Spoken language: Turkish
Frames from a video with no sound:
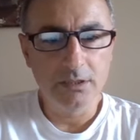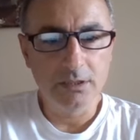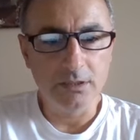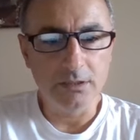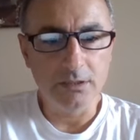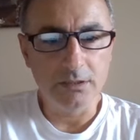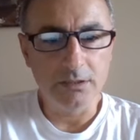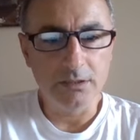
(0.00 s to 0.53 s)

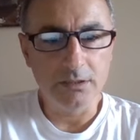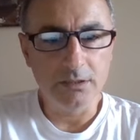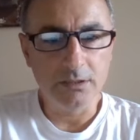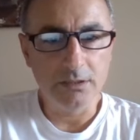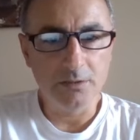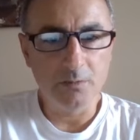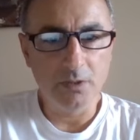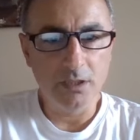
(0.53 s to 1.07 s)

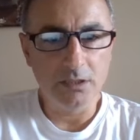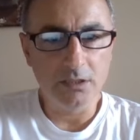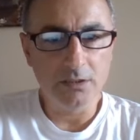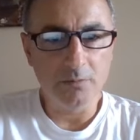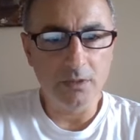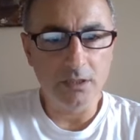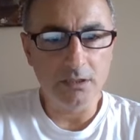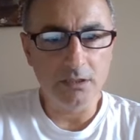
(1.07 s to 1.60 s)
26
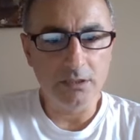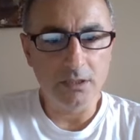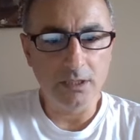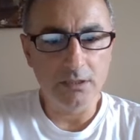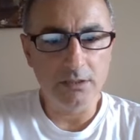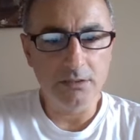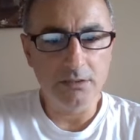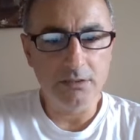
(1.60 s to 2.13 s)

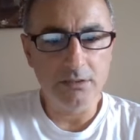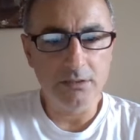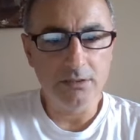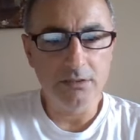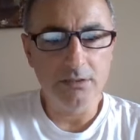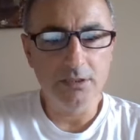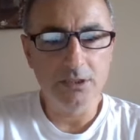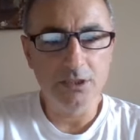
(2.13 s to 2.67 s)
Mart'tan
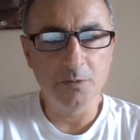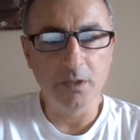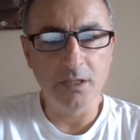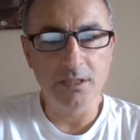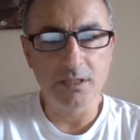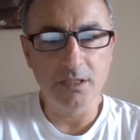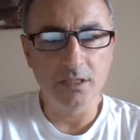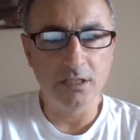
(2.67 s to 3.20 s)
2
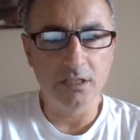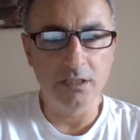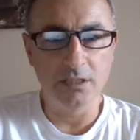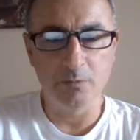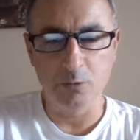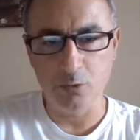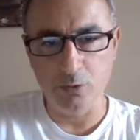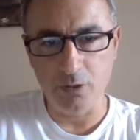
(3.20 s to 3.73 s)
Mayıs'a
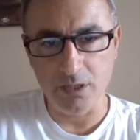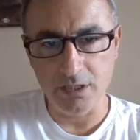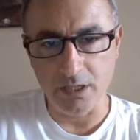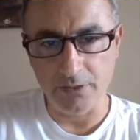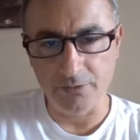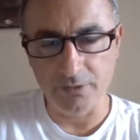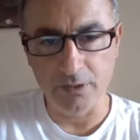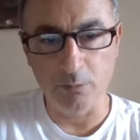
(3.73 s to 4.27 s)
geldiğimiz süre
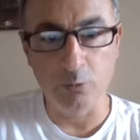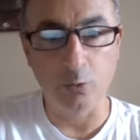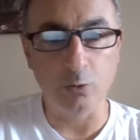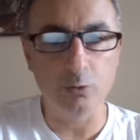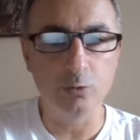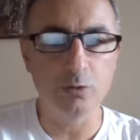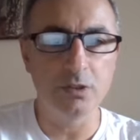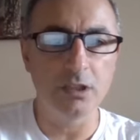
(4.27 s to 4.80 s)
zarfında bu
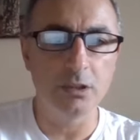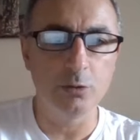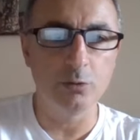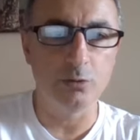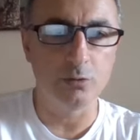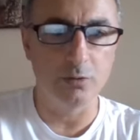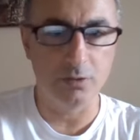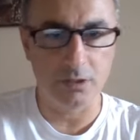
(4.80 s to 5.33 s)
37
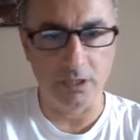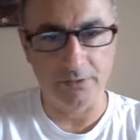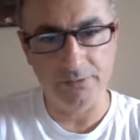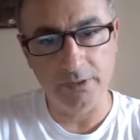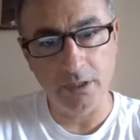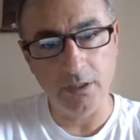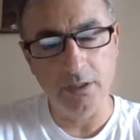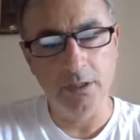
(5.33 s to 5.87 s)
günlük
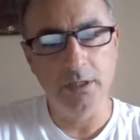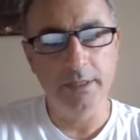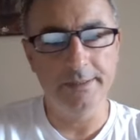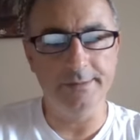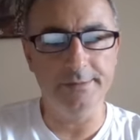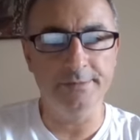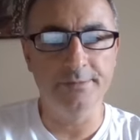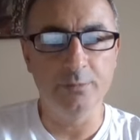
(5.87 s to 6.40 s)
zarfta
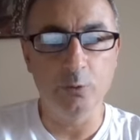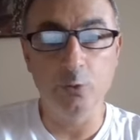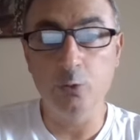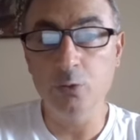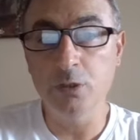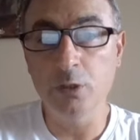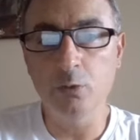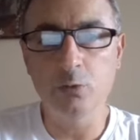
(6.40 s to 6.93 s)

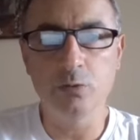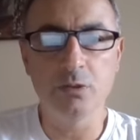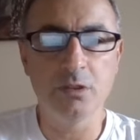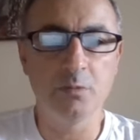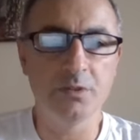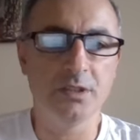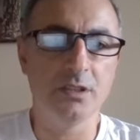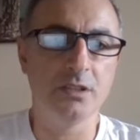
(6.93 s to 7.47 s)

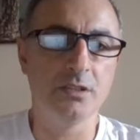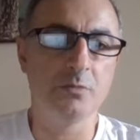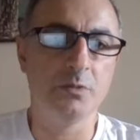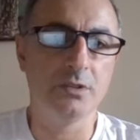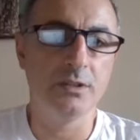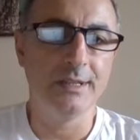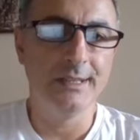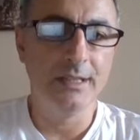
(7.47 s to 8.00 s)
%128
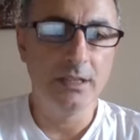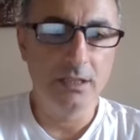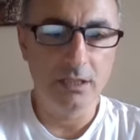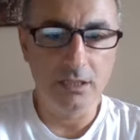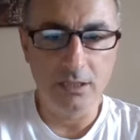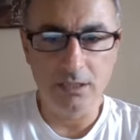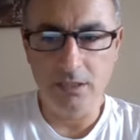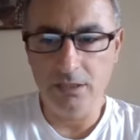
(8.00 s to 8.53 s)
bir
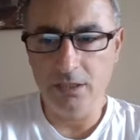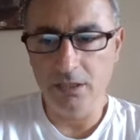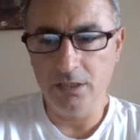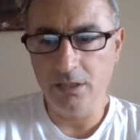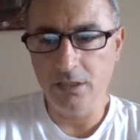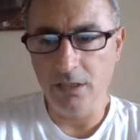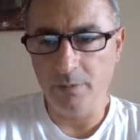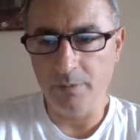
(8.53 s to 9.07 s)

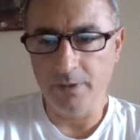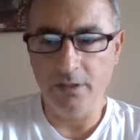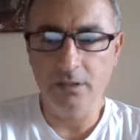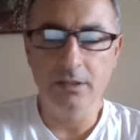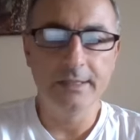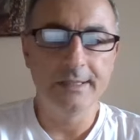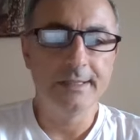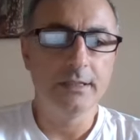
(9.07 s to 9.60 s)
getiri
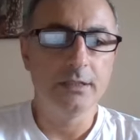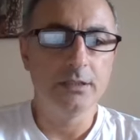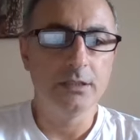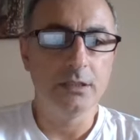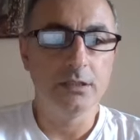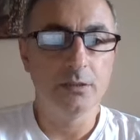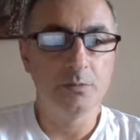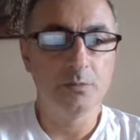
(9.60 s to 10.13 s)
yaparak
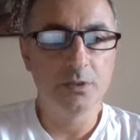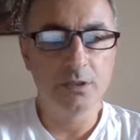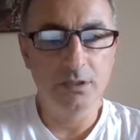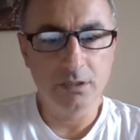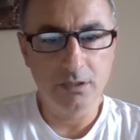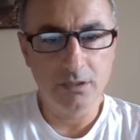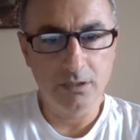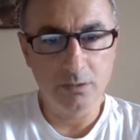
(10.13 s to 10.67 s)

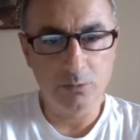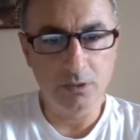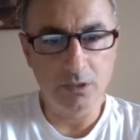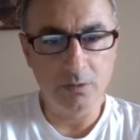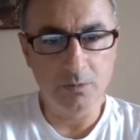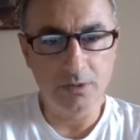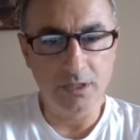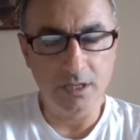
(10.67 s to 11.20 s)
yatırımcısına e,
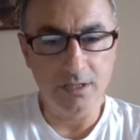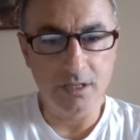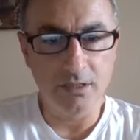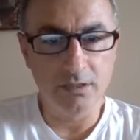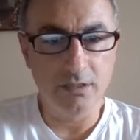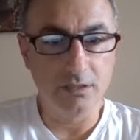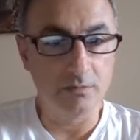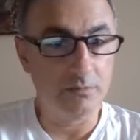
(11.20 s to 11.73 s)
güzel bir
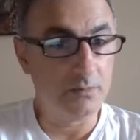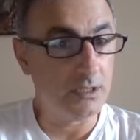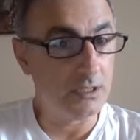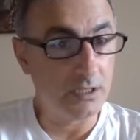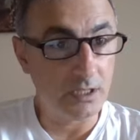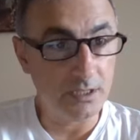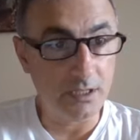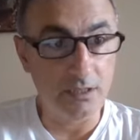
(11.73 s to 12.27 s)
kazandırım e,
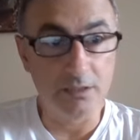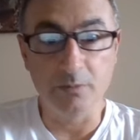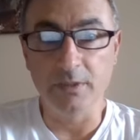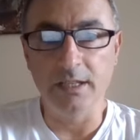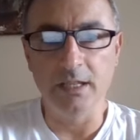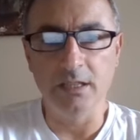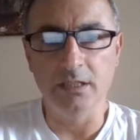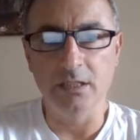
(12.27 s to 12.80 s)
kazanım
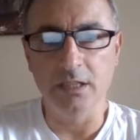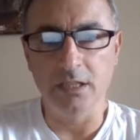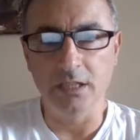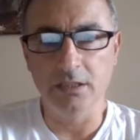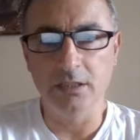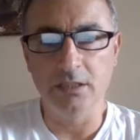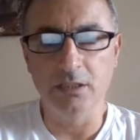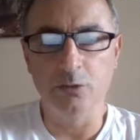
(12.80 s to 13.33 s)
elde
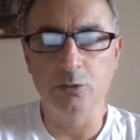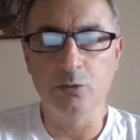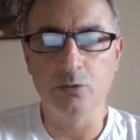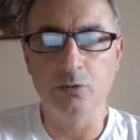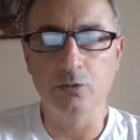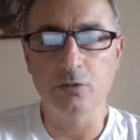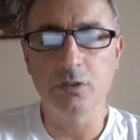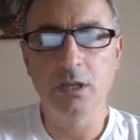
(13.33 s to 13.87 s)
ettiğini
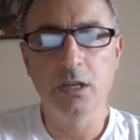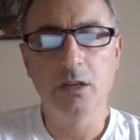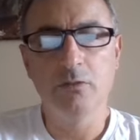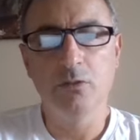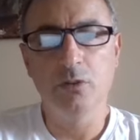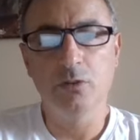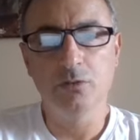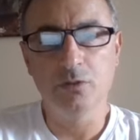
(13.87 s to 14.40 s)
görüyoruz
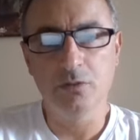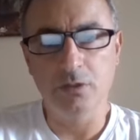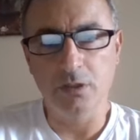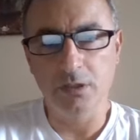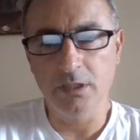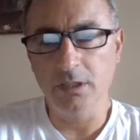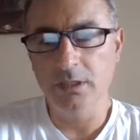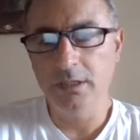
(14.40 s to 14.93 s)
ve ondan
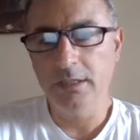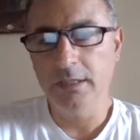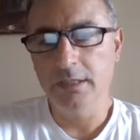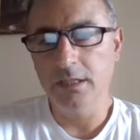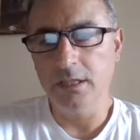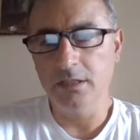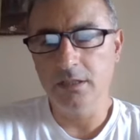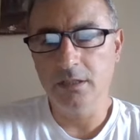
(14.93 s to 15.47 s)
sonra da ne
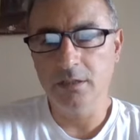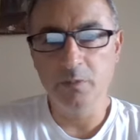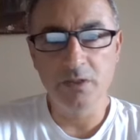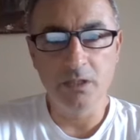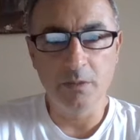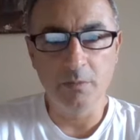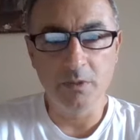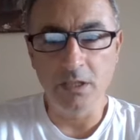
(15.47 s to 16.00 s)
yazık ki
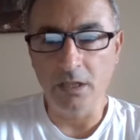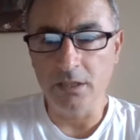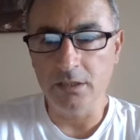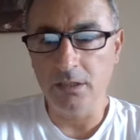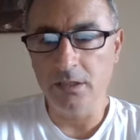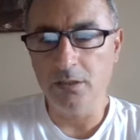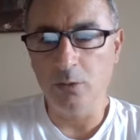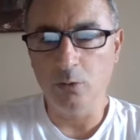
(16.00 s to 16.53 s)
bir daha
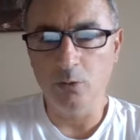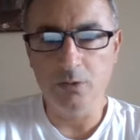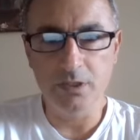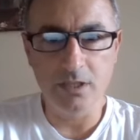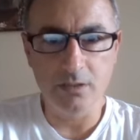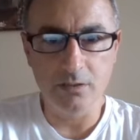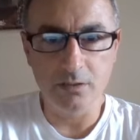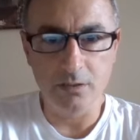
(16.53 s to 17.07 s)
da
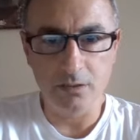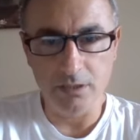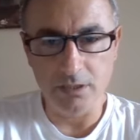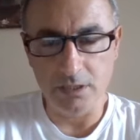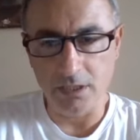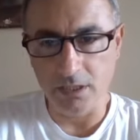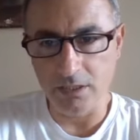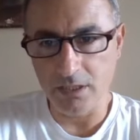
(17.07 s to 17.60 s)
18 e,
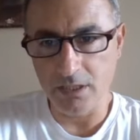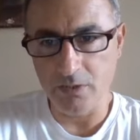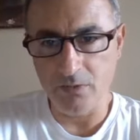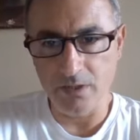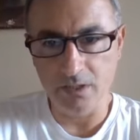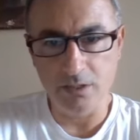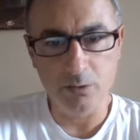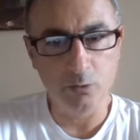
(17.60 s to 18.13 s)
liraya
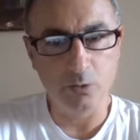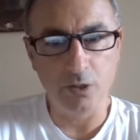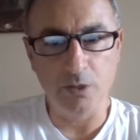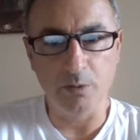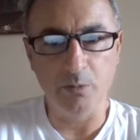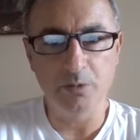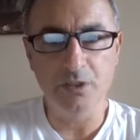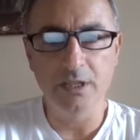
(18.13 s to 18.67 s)
seviyesini
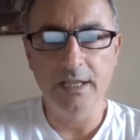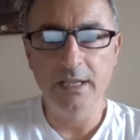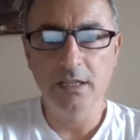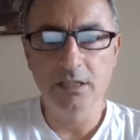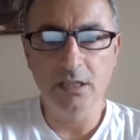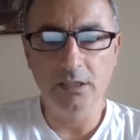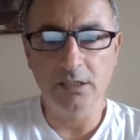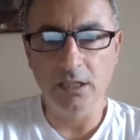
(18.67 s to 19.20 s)
görememiş.
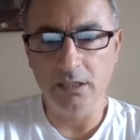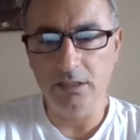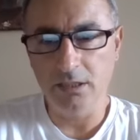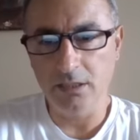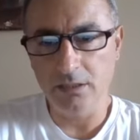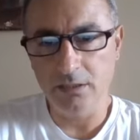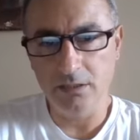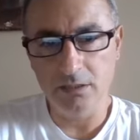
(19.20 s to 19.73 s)

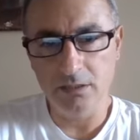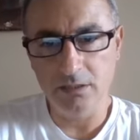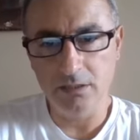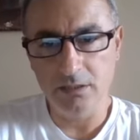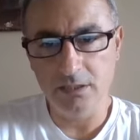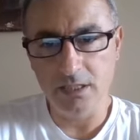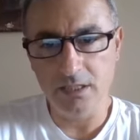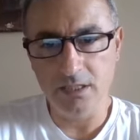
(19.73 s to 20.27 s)
Yatayda
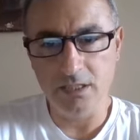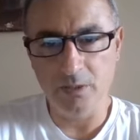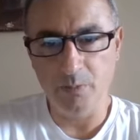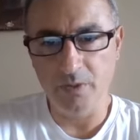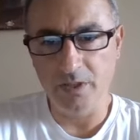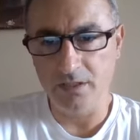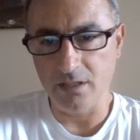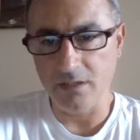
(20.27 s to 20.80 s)
testere
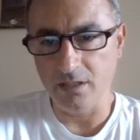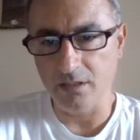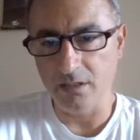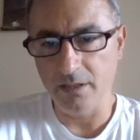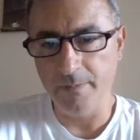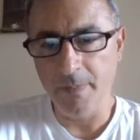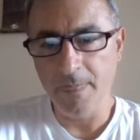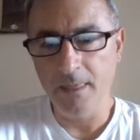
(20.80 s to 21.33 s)

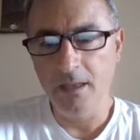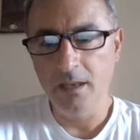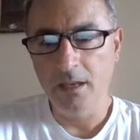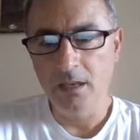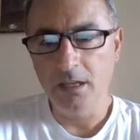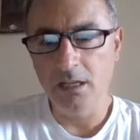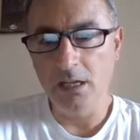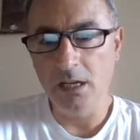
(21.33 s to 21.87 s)
piyasasında
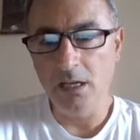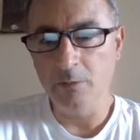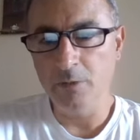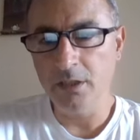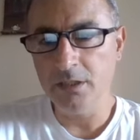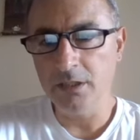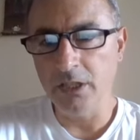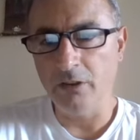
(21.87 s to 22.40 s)

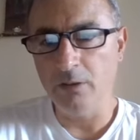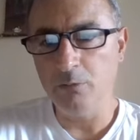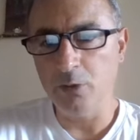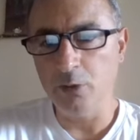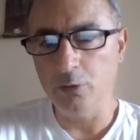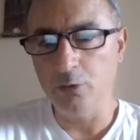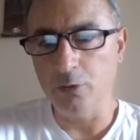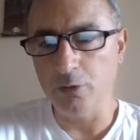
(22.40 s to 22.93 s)
ilerlemeye devam
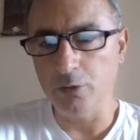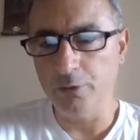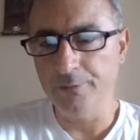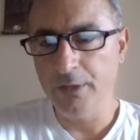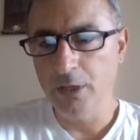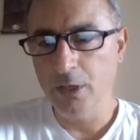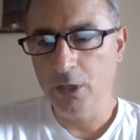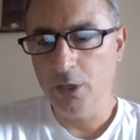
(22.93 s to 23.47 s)
ediyor
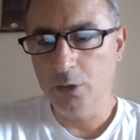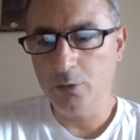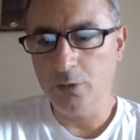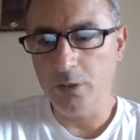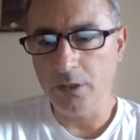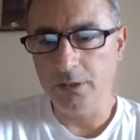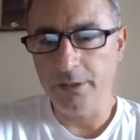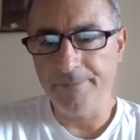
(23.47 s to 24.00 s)
şu
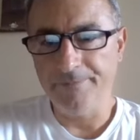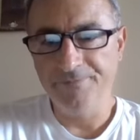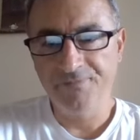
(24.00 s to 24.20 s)
anda.